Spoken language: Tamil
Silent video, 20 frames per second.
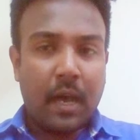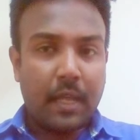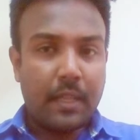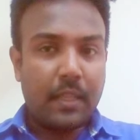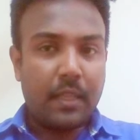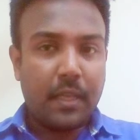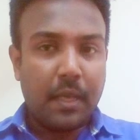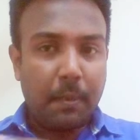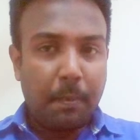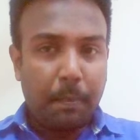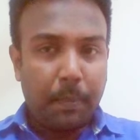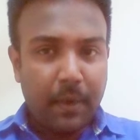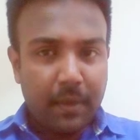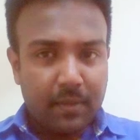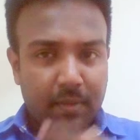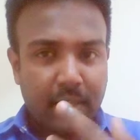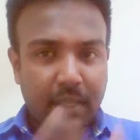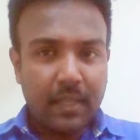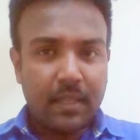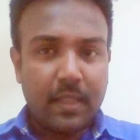அதை எப்படி
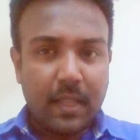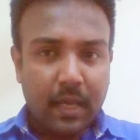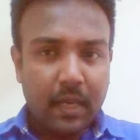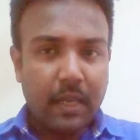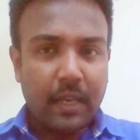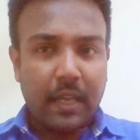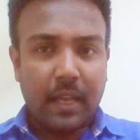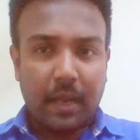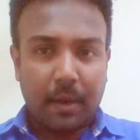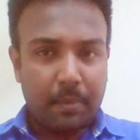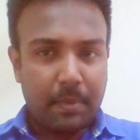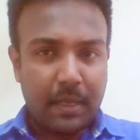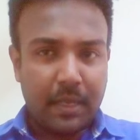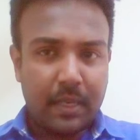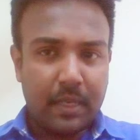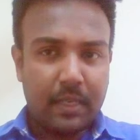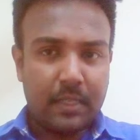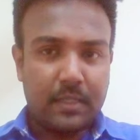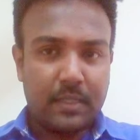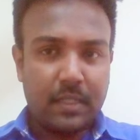செய்தாங்க
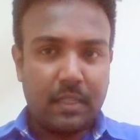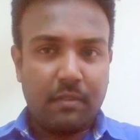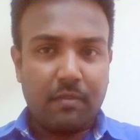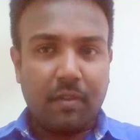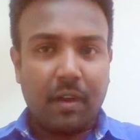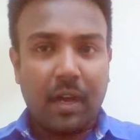அப்படிங்கிறதுக்கு